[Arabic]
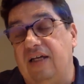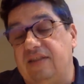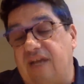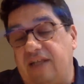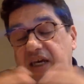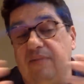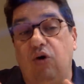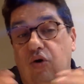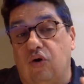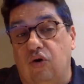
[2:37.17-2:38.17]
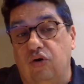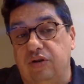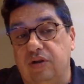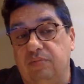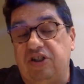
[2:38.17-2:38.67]
تقديم
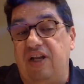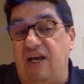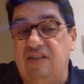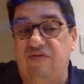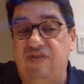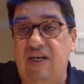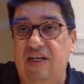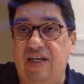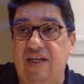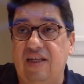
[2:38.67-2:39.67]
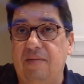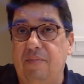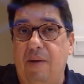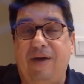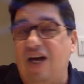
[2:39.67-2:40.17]
العروض باش نهزم في التالي
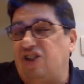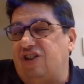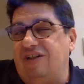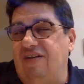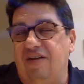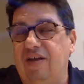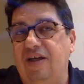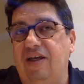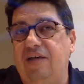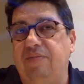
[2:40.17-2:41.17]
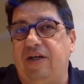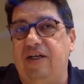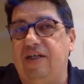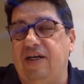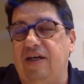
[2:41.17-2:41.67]
ما بقاش يمكن
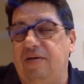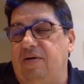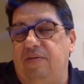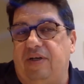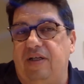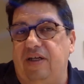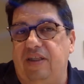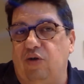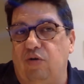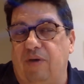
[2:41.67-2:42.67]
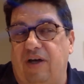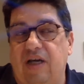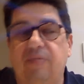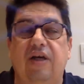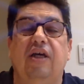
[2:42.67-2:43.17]
يمكن يديروا
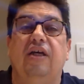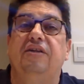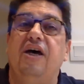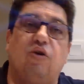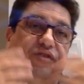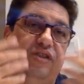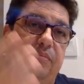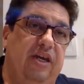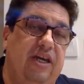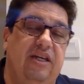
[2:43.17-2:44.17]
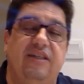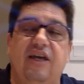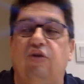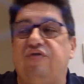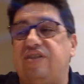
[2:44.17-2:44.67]
المغرب داروا في 70
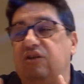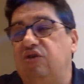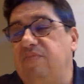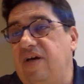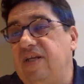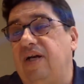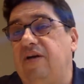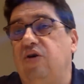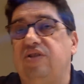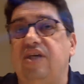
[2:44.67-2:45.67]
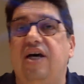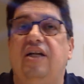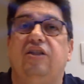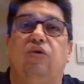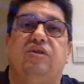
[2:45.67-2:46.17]
داروا في 86 رغم انه تاهل
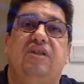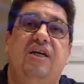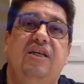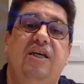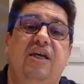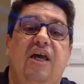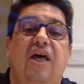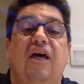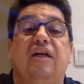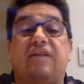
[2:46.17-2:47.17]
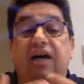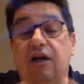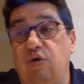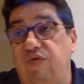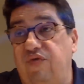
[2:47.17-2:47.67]
الدور الثاني
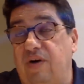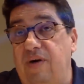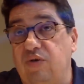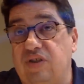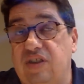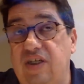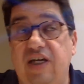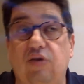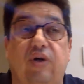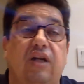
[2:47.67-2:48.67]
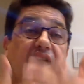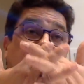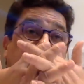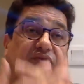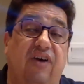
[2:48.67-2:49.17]
داروا في 94 وكان
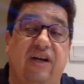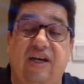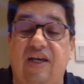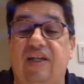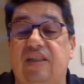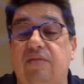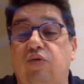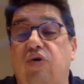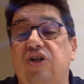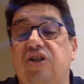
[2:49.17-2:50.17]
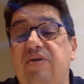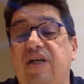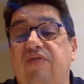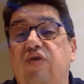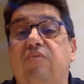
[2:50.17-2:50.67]
احسن فريق قدم كره
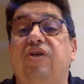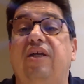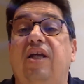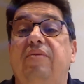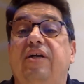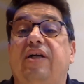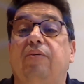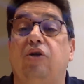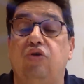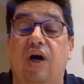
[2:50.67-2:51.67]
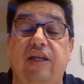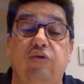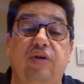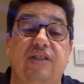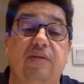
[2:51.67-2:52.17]
جميله في الولايات المتحده الامريكيه يبقوا عاقلين
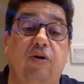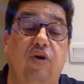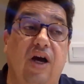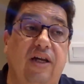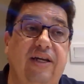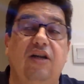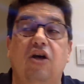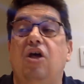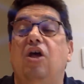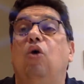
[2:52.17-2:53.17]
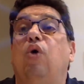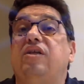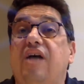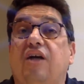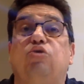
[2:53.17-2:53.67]
والناس يبقوا عاقلين
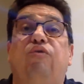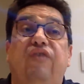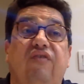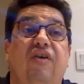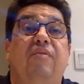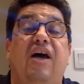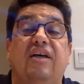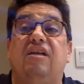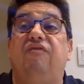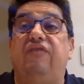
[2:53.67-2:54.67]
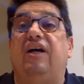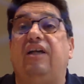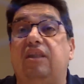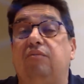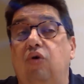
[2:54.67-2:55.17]
وخسرتوا الفيفا من احسن الفرق اللي
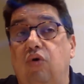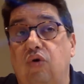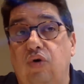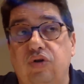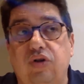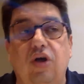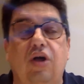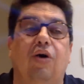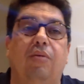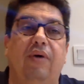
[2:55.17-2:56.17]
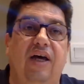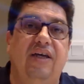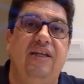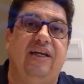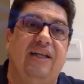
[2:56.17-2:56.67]
قدموا العروض ومع
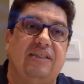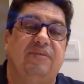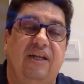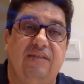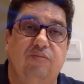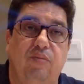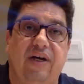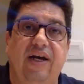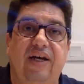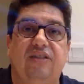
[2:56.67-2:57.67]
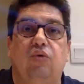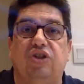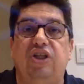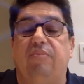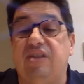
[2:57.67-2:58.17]
ذلك انهزم ثلاث مباريات
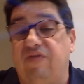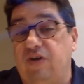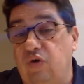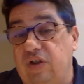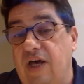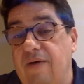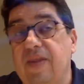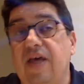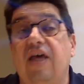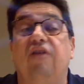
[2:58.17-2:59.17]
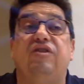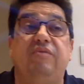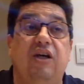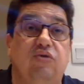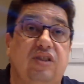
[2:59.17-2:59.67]
ورجع بصفر نقطه في
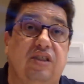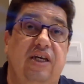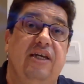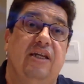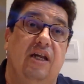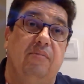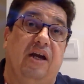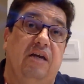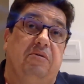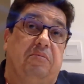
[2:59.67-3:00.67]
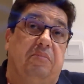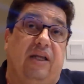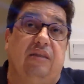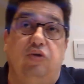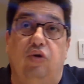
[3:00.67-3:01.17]
98 المغرب يكون ما
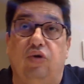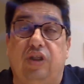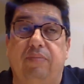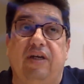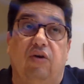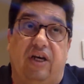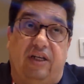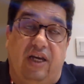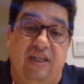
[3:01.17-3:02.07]
قدمش عروض كبيره وكان كان